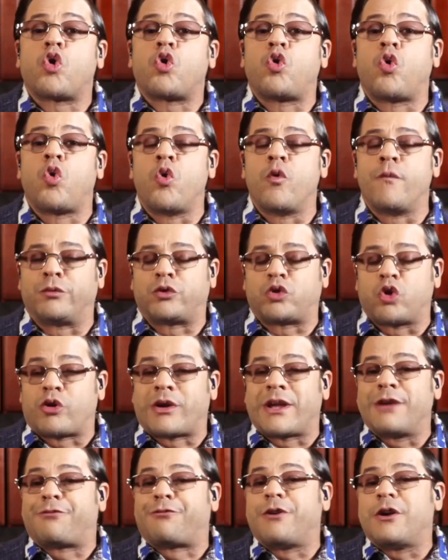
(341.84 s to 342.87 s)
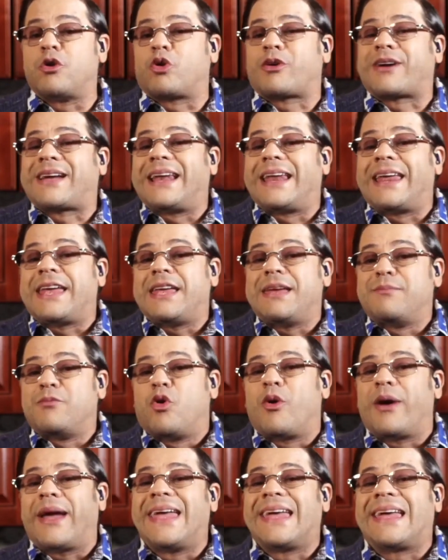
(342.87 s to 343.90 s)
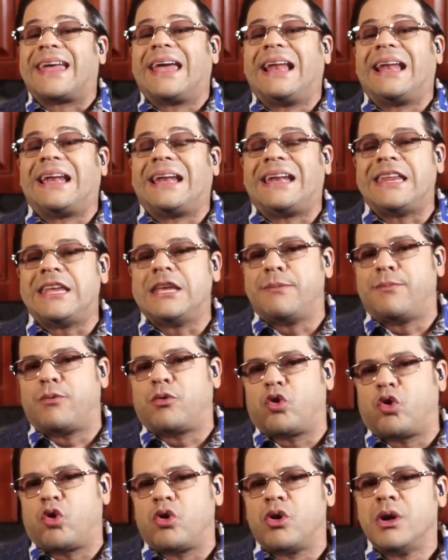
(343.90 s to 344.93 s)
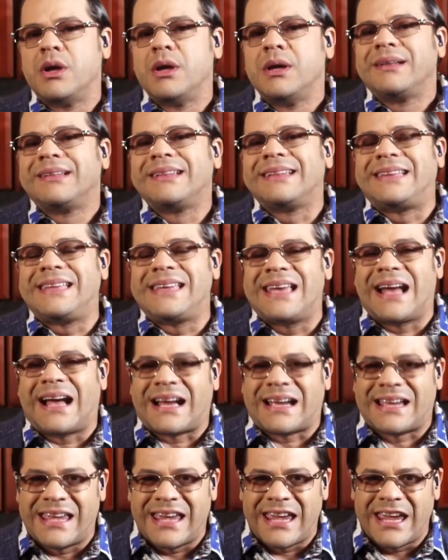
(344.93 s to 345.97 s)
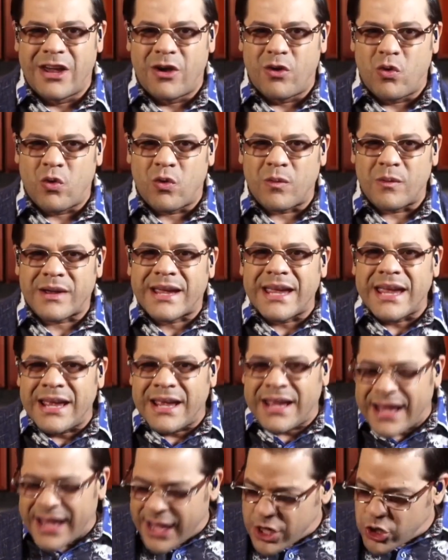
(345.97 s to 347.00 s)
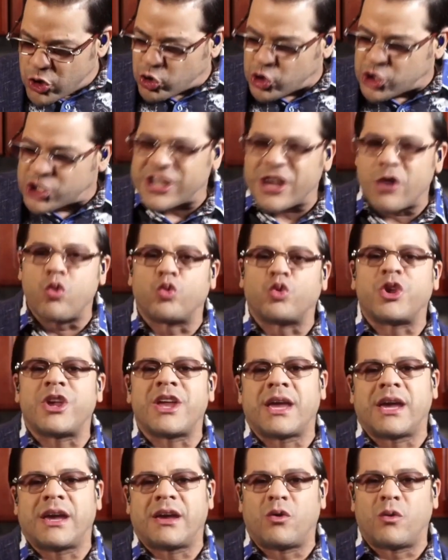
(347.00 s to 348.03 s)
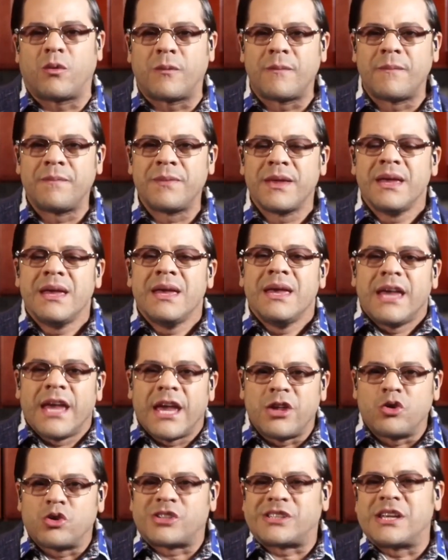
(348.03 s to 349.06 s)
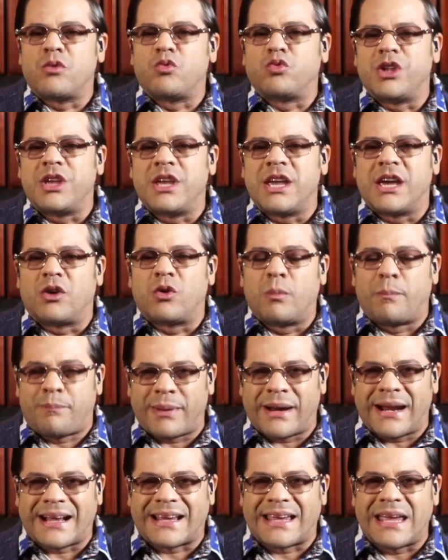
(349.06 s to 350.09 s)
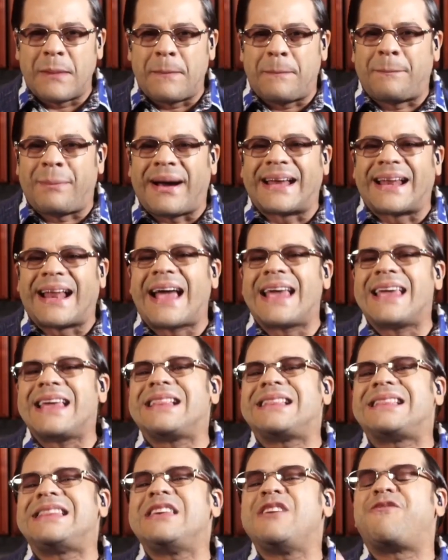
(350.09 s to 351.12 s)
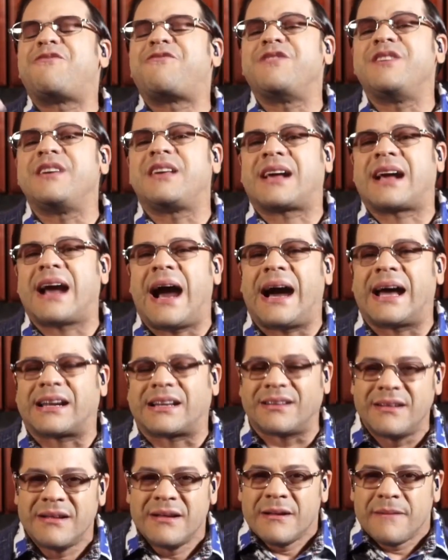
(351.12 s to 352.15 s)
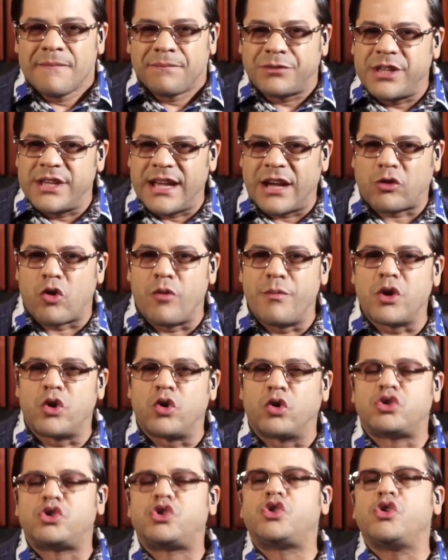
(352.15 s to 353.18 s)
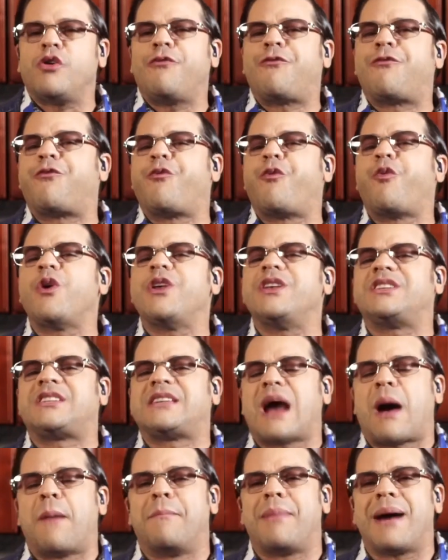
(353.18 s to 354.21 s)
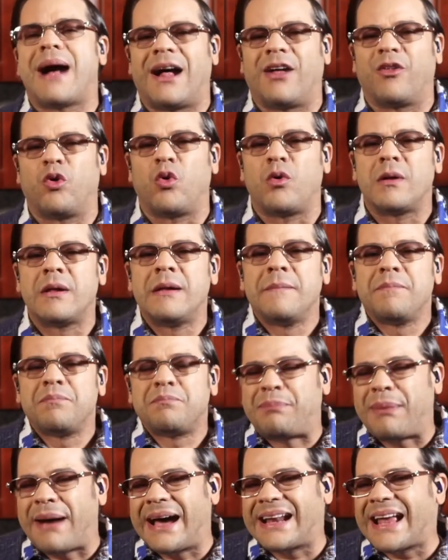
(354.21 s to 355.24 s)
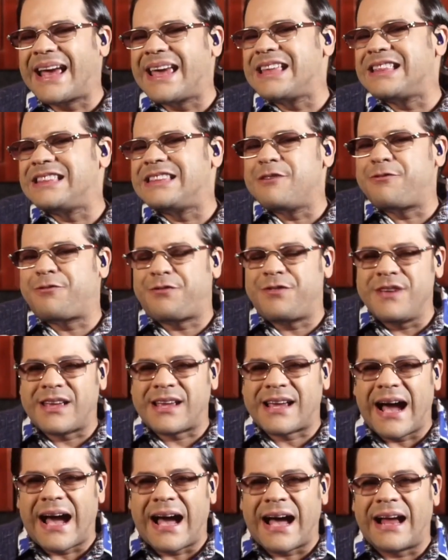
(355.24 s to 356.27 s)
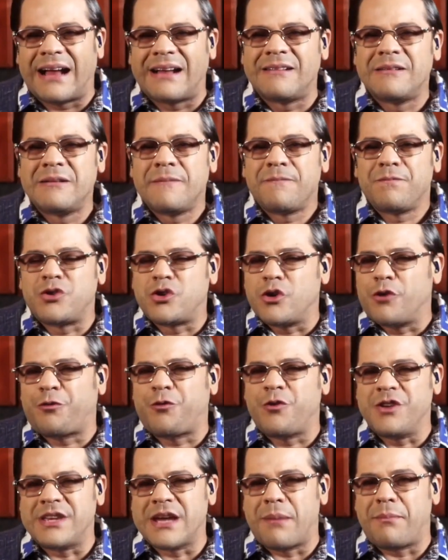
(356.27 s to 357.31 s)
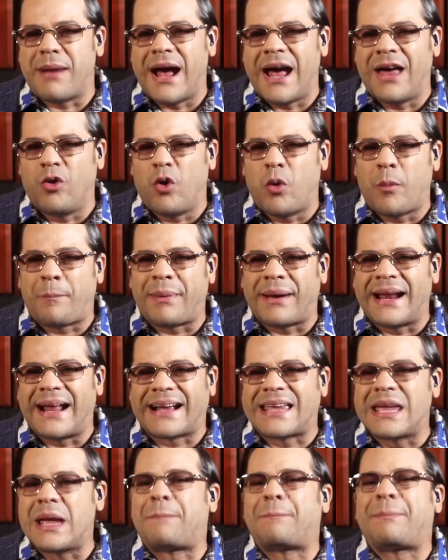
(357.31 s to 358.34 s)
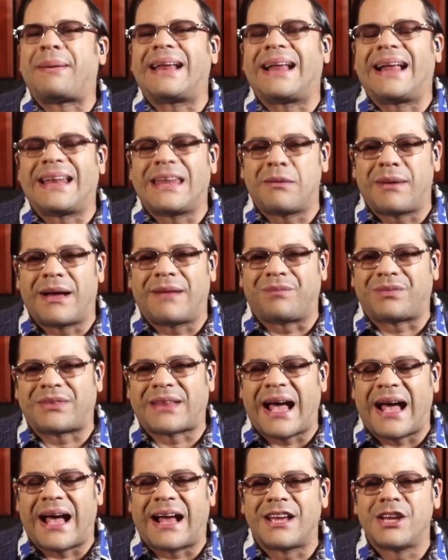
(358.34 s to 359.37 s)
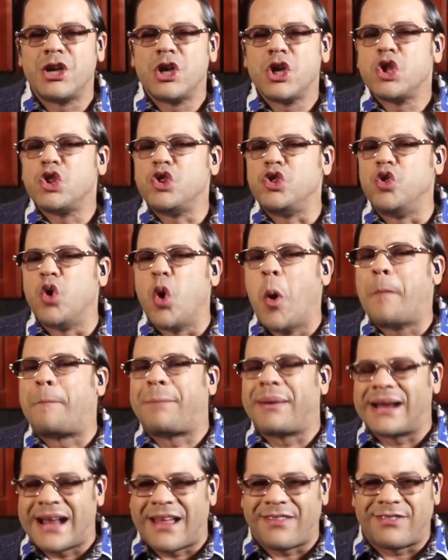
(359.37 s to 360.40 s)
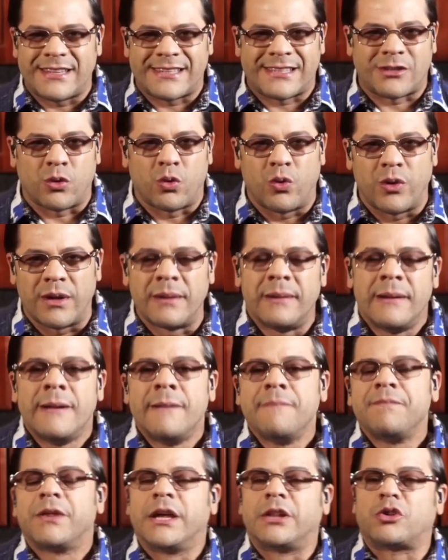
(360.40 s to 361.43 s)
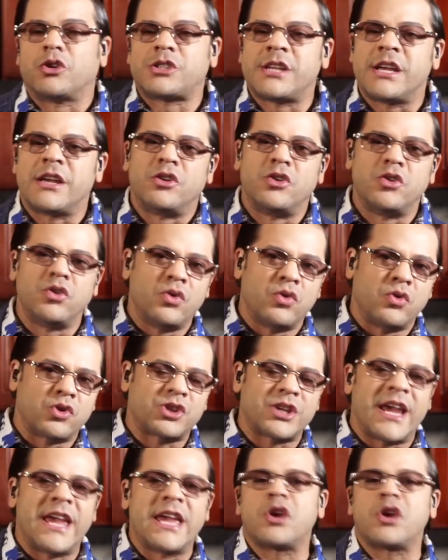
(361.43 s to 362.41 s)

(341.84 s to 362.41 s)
junto que fue lo que leímos en el libro de Ageo, que ellos se unieron. Ellos se unieron para que para edificar. Diga conmigo, yo fui llamado para edificar yo fui llamado para que para levantar, no para destruir. Entonces nos